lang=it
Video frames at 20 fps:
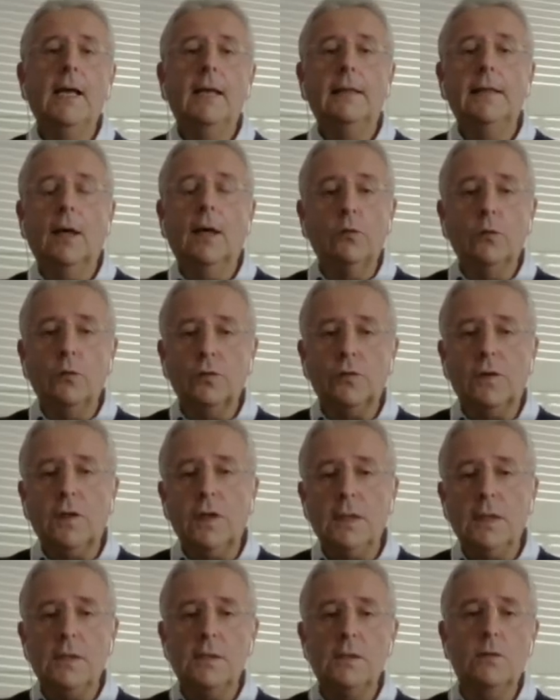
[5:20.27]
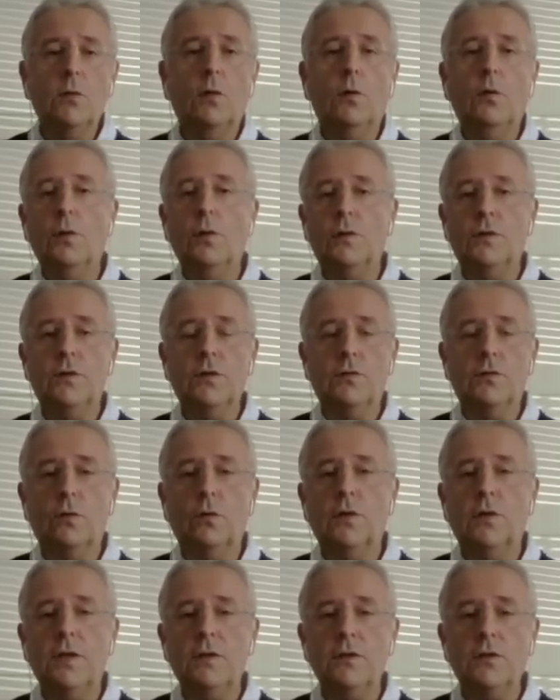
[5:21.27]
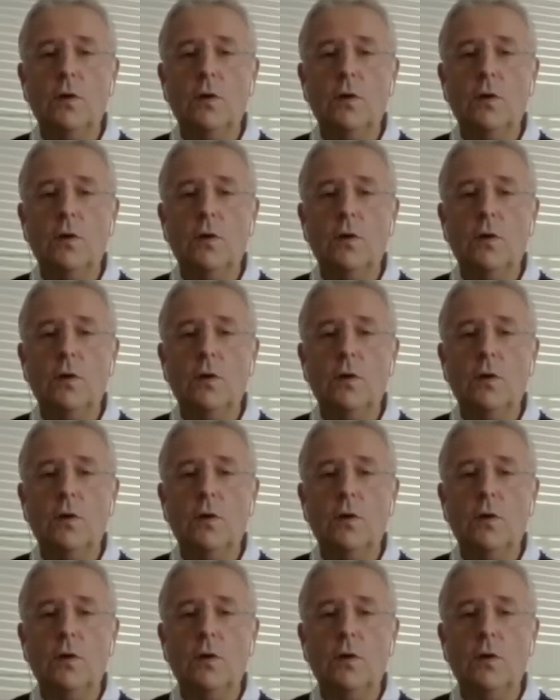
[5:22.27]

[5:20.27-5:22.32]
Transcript: da uno schizzo ci sono dei